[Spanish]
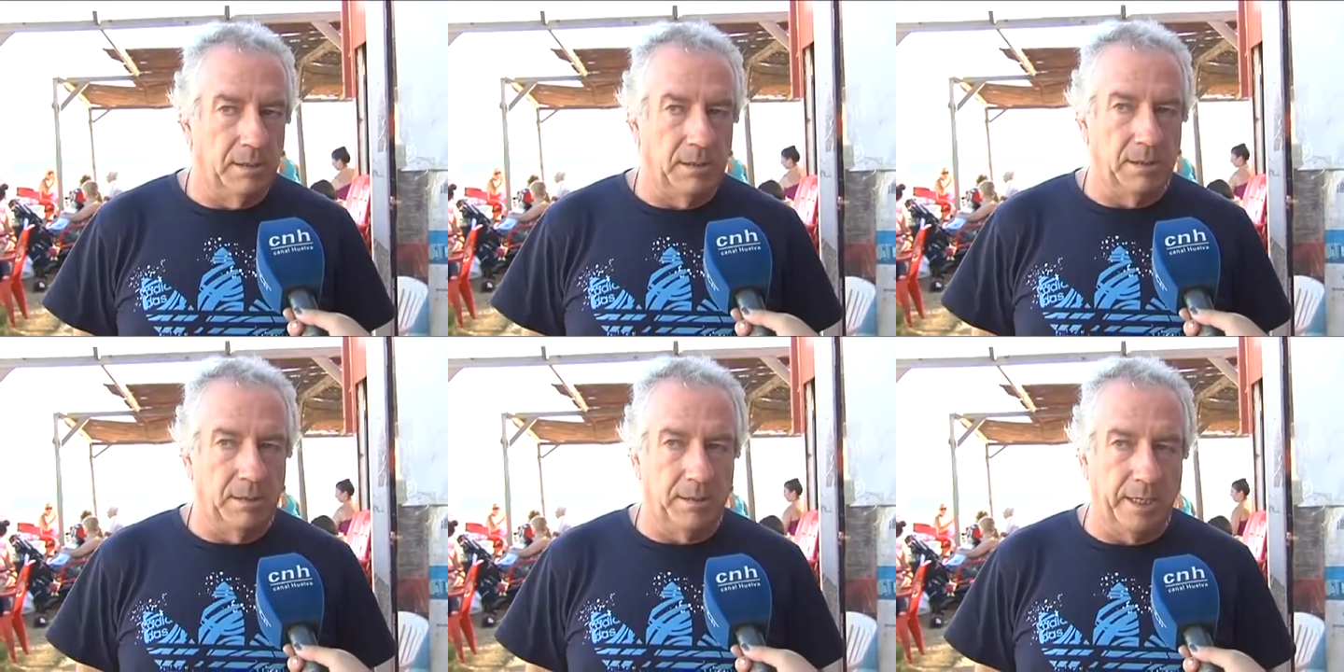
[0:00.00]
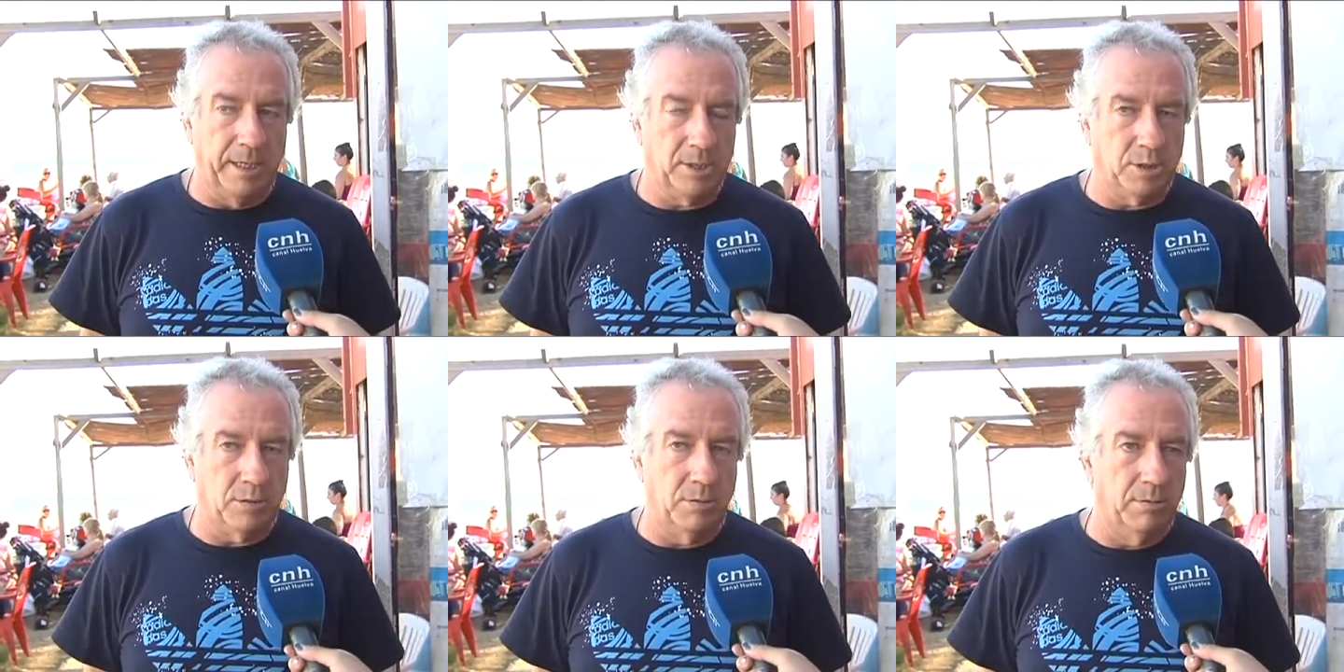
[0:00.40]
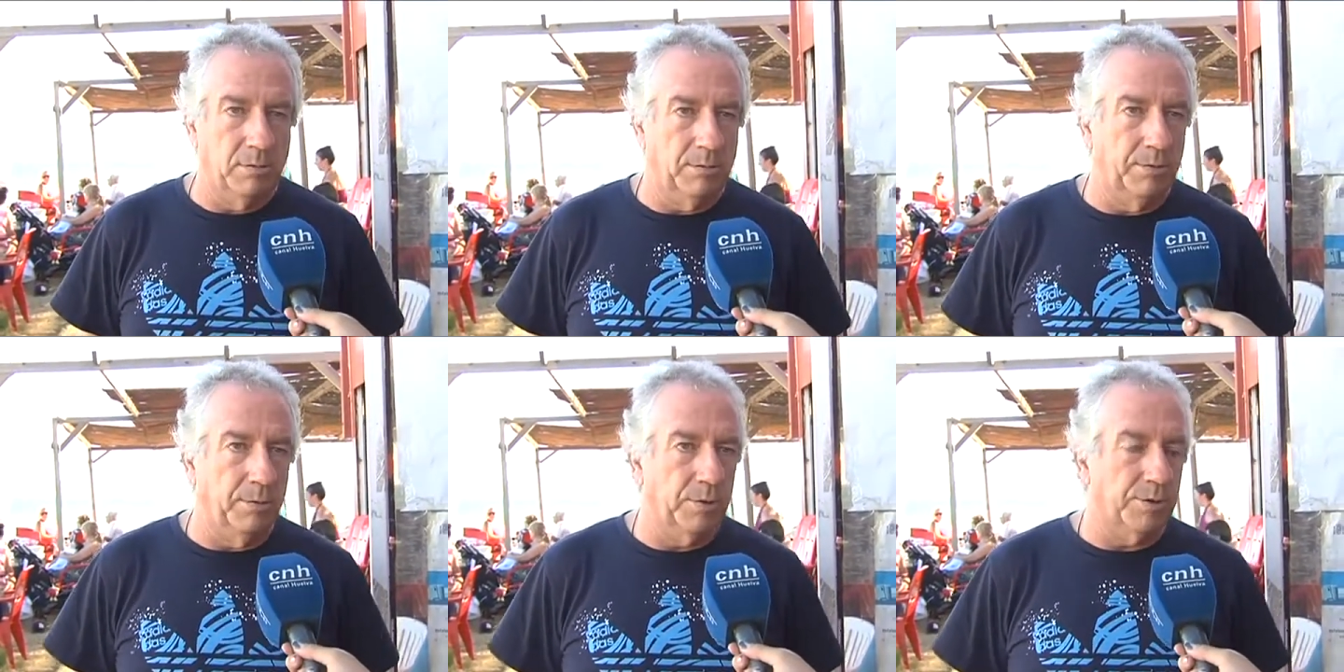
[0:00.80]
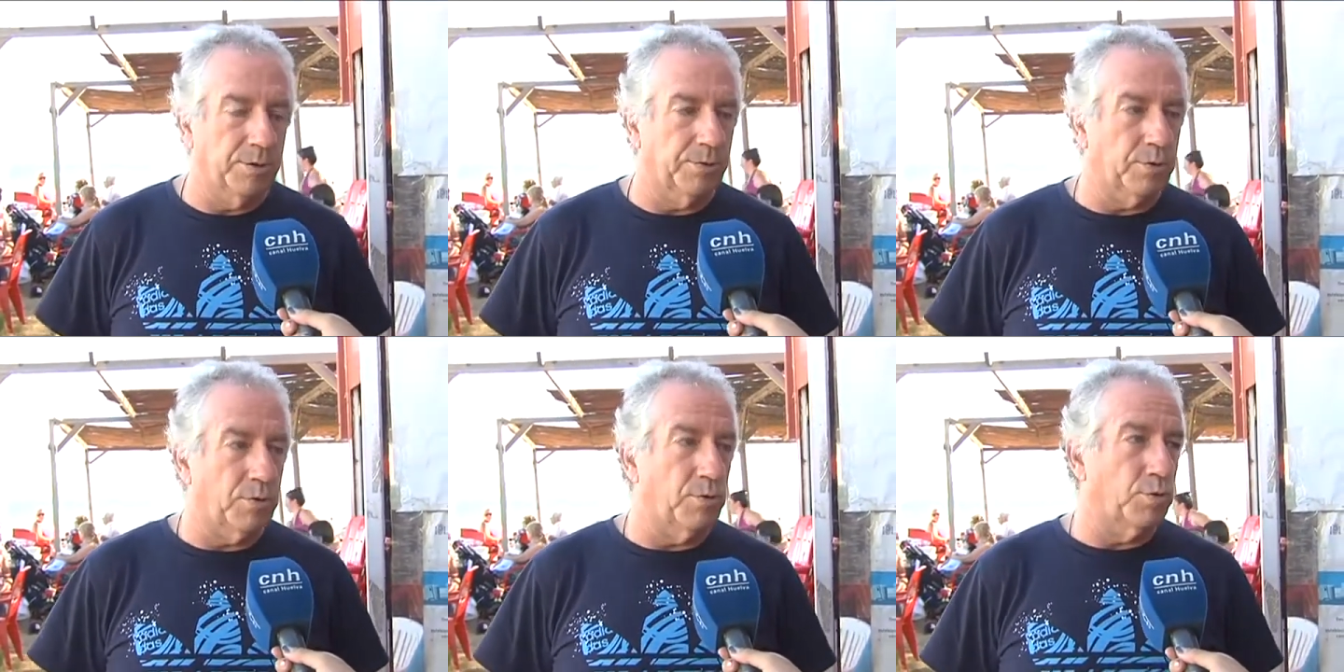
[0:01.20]
y de hecho
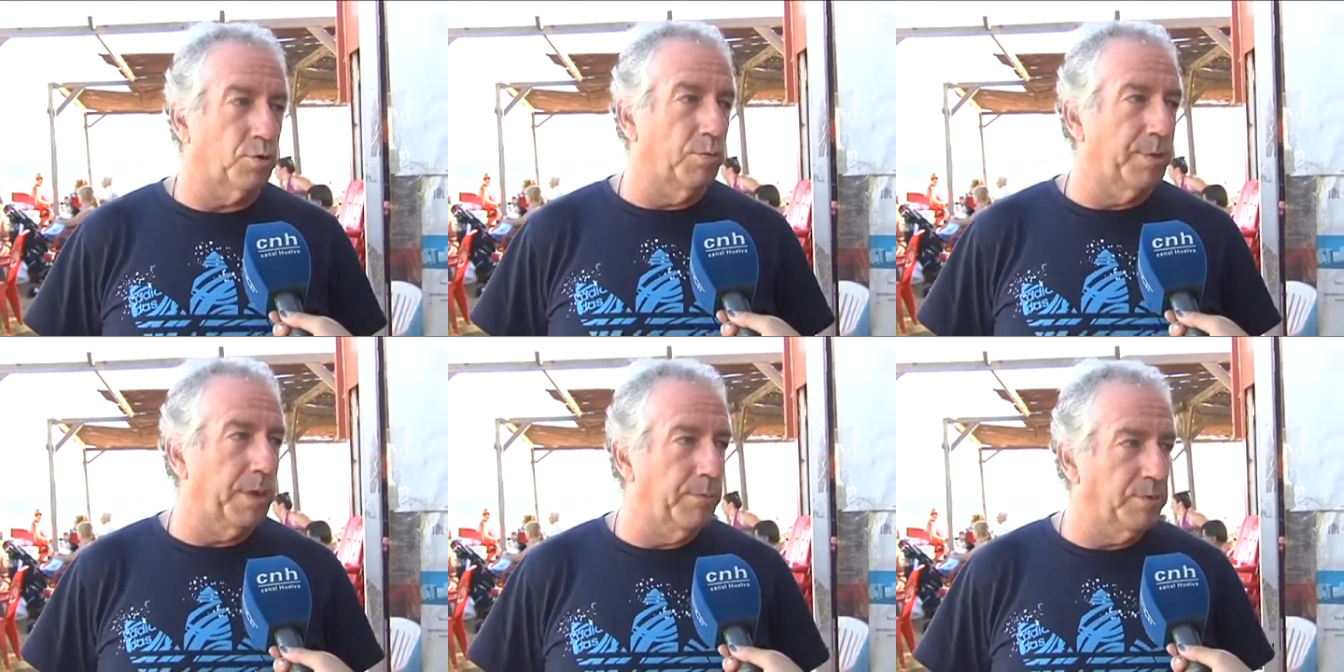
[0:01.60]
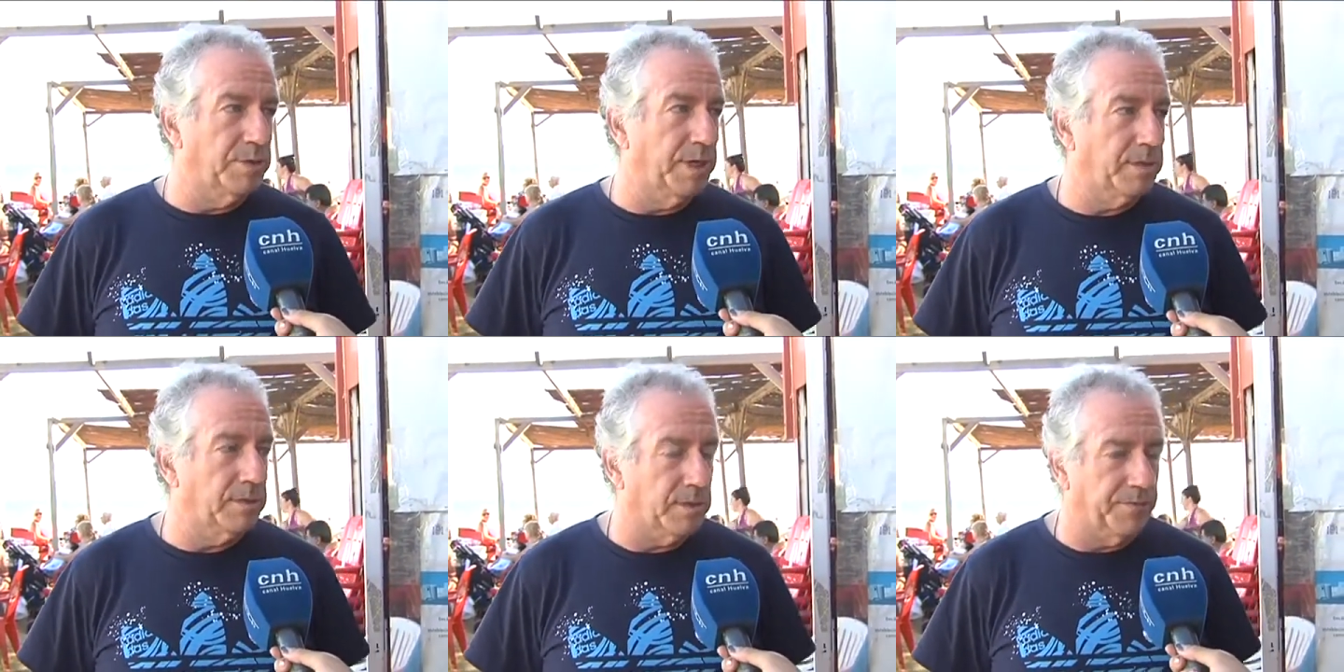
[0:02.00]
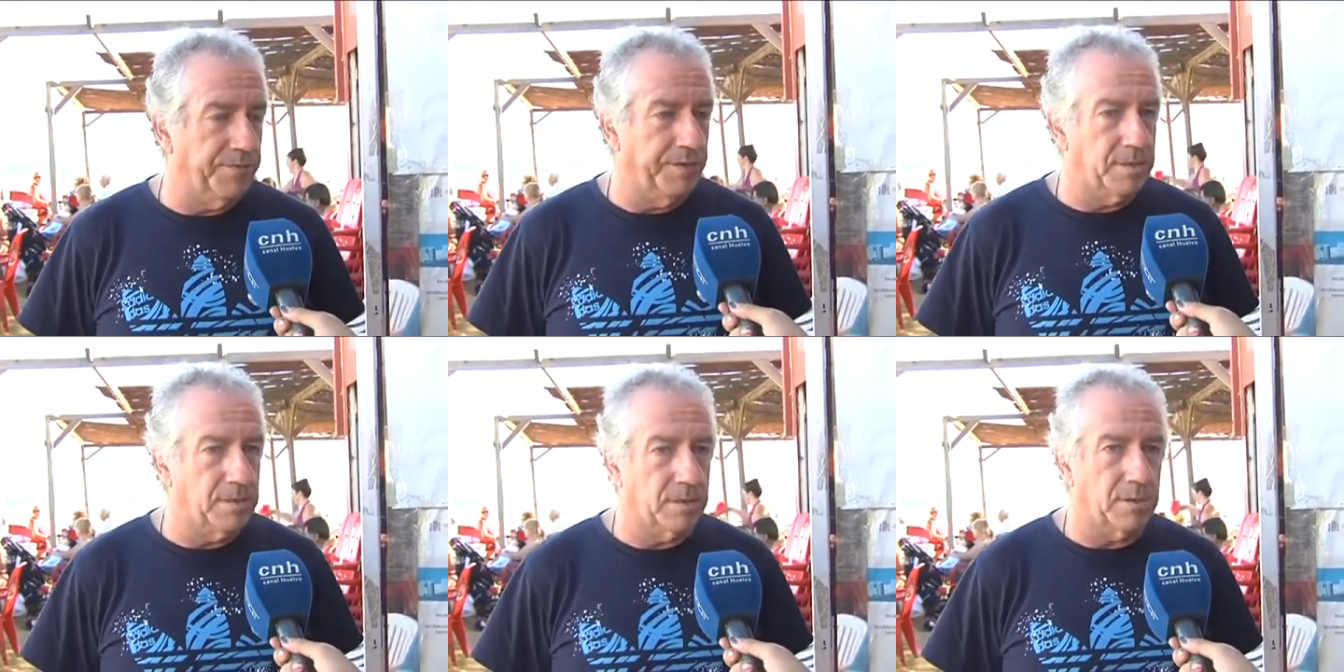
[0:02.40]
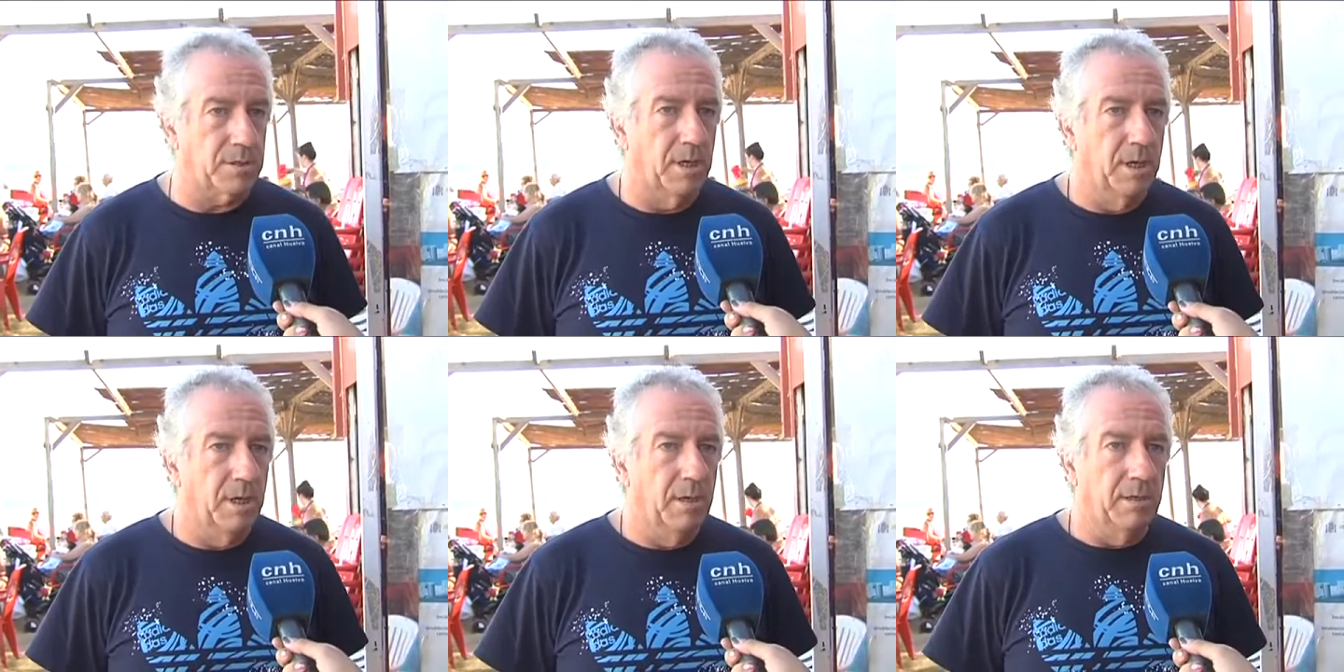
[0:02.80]
nosotros acostumbramos en estas fechas